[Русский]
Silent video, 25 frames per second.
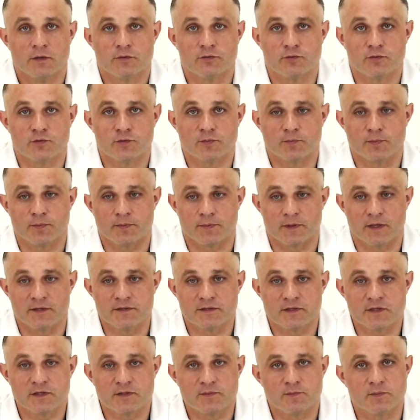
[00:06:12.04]
то есть
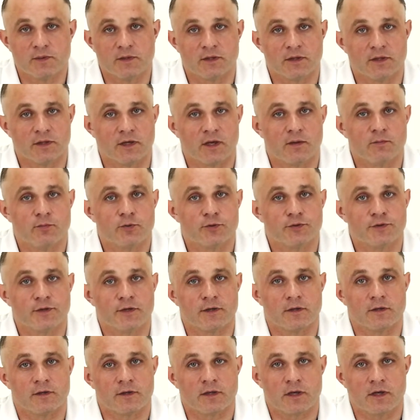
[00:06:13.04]
процесс
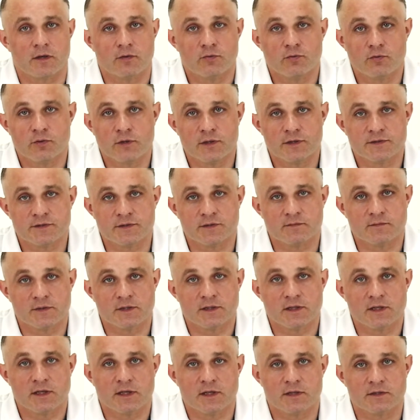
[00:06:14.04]
переработки алкоголя
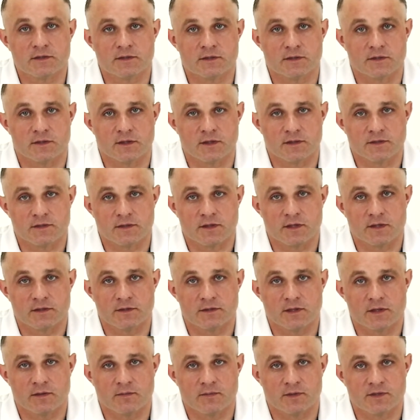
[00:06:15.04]
замедляется на
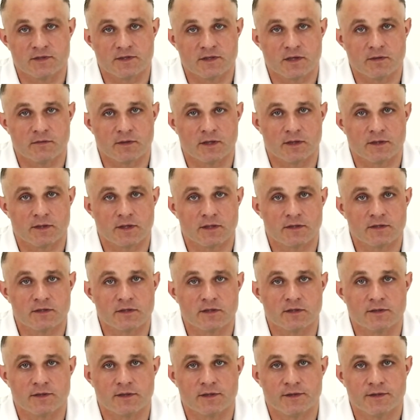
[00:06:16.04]
стадии образования
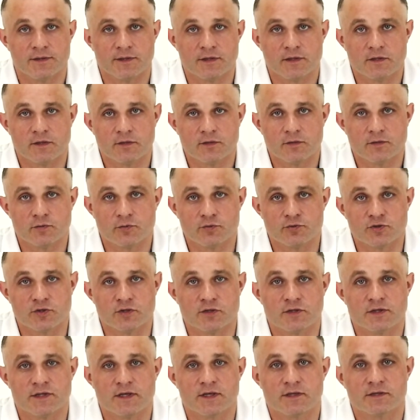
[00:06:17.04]
ацетальдегида,
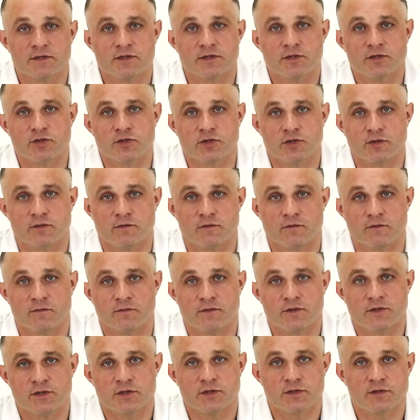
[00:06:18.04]
очень токсичного
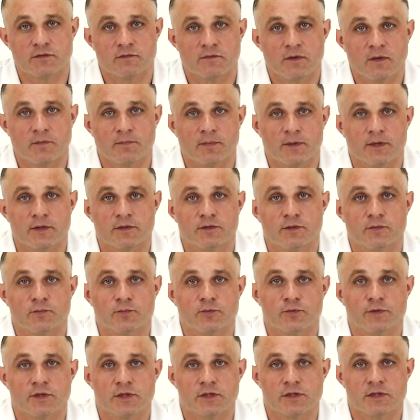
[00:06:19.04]
вещества,
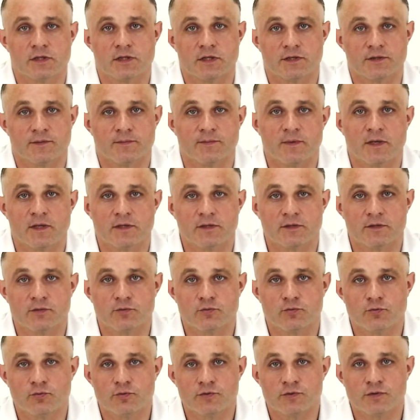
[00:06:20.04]
поэтому даже от
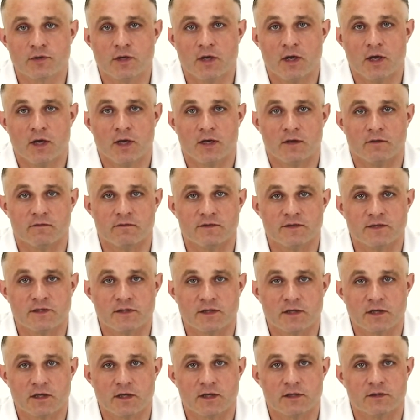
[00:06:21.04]
малых доз
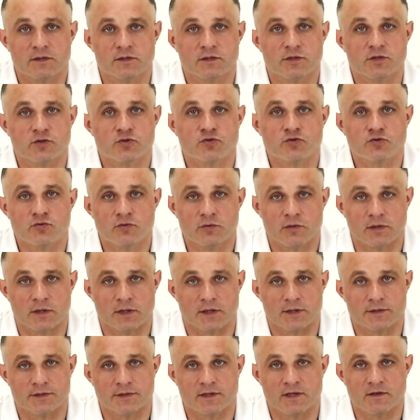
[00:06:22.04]
возникает
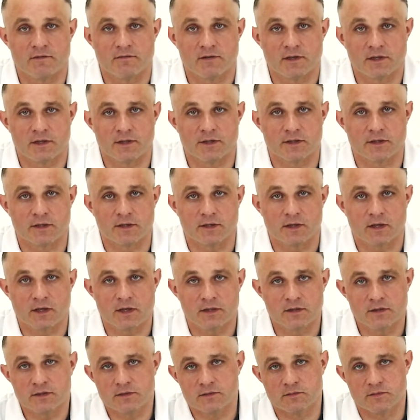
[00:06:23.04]
тяжелое отравление
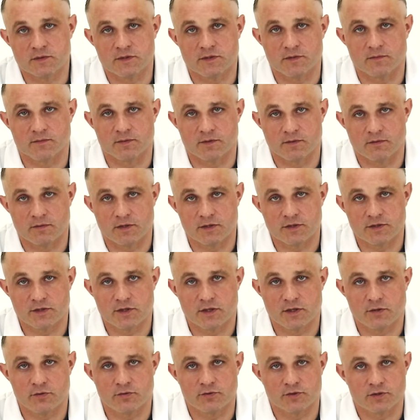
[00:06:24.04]
организма,
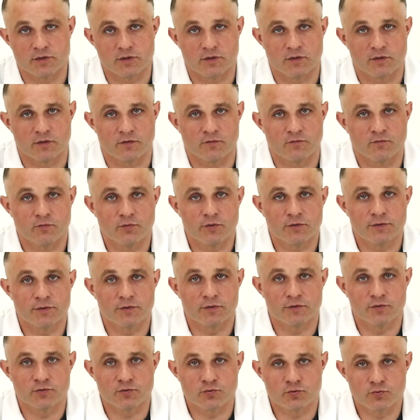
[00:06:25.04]
сопровождающее
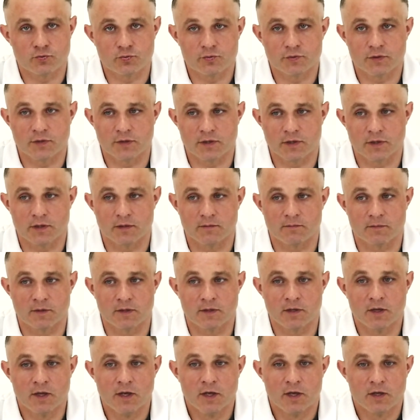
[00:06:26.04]
рвотой,
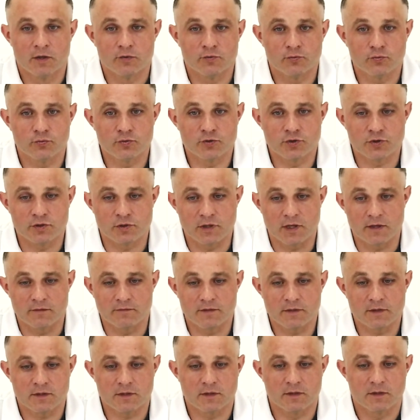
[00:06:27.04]
судорогами. Ну и
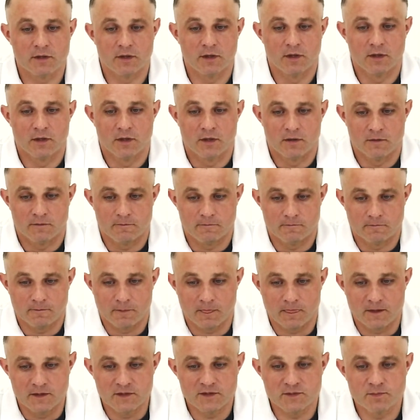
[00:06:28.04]
человек,
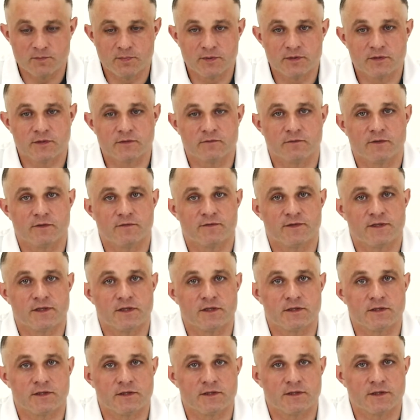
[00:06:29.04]
испытывая все
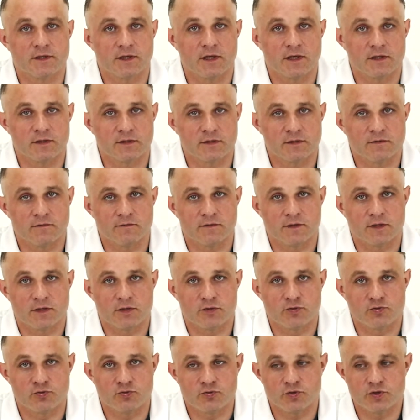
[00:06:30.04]
эти негативные
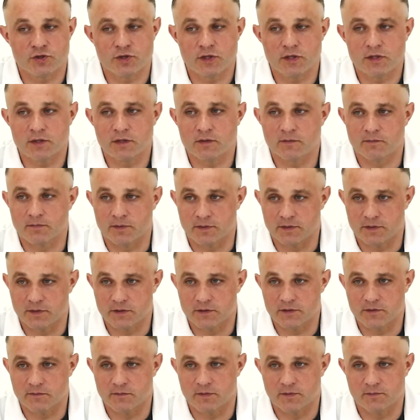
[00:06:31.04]
ощущения под
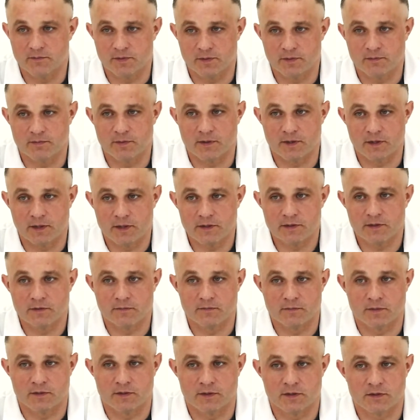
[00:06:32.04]
этими
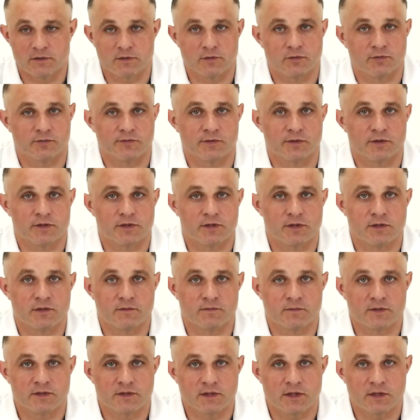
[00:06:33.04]
препаратами, если он, конечно, не
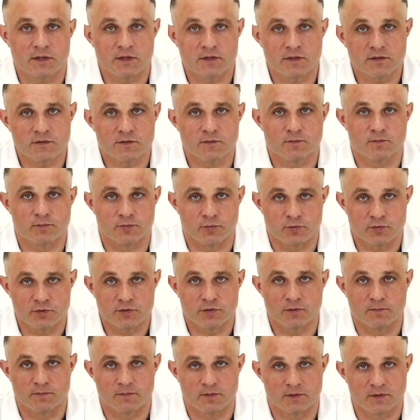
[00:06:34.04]
мазохист,
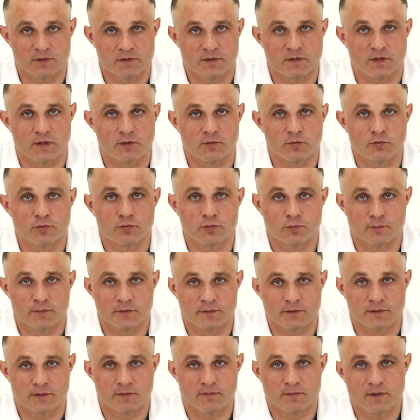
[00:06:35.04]
просто перестает
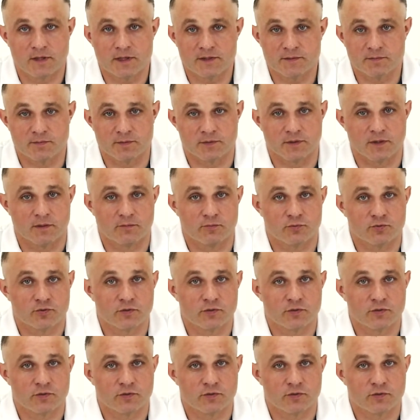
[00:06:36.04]
употреблять, потому